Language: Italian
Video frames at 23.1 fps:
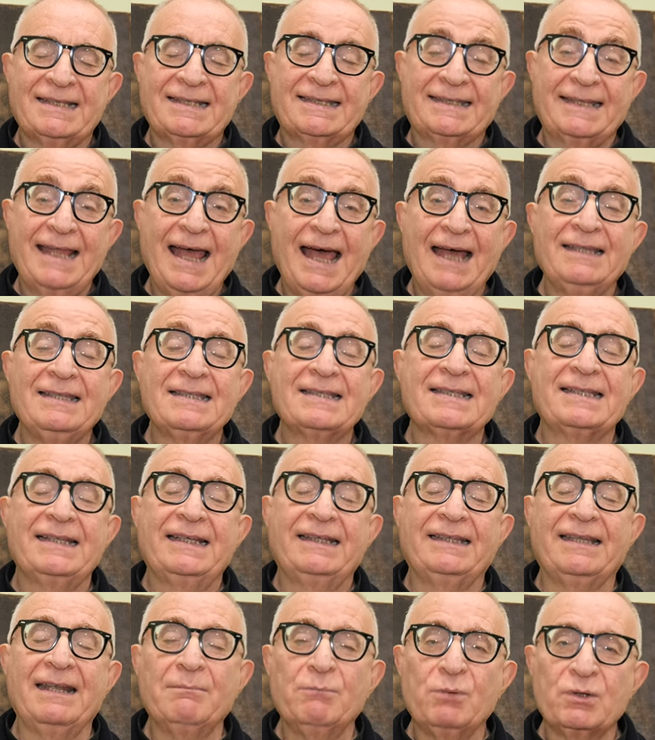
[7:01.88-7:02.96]

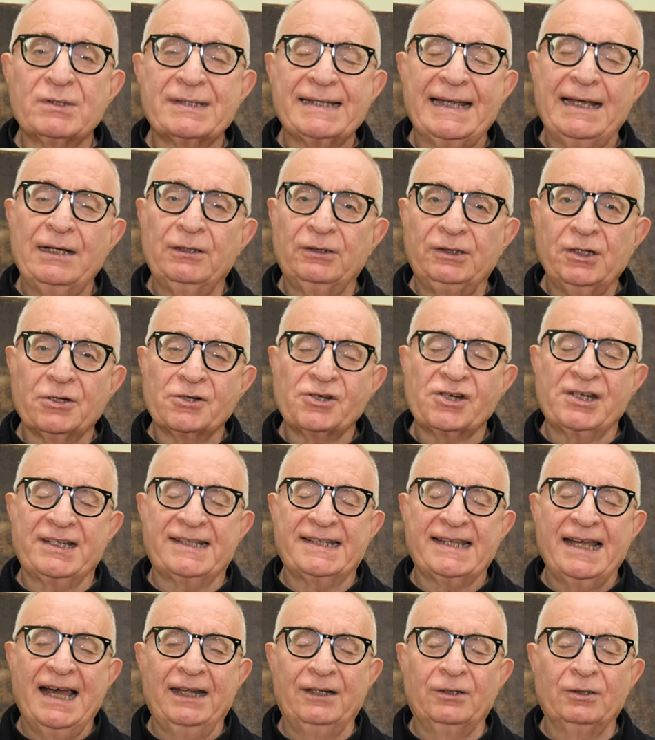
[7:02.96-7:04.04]
stanze del Museo
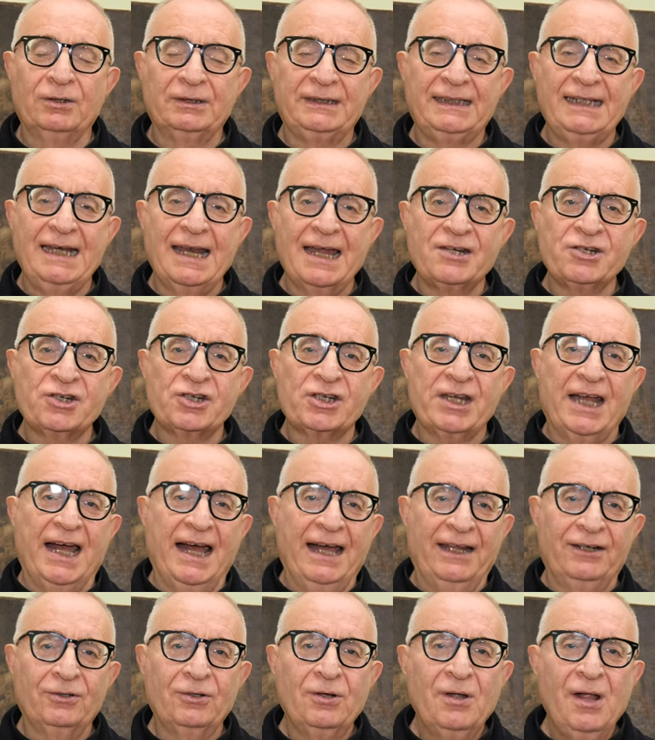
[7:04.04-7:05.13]
diocesano di
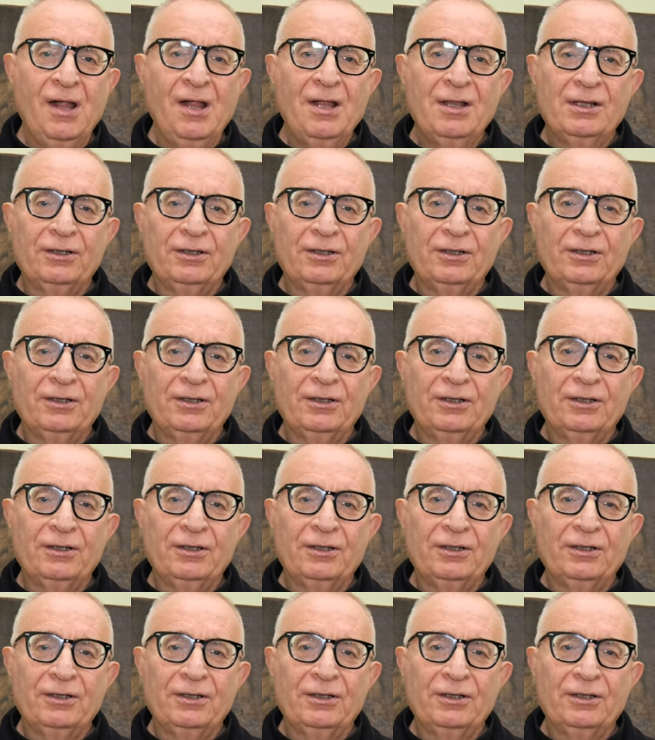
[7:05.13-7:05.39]
Lanciano,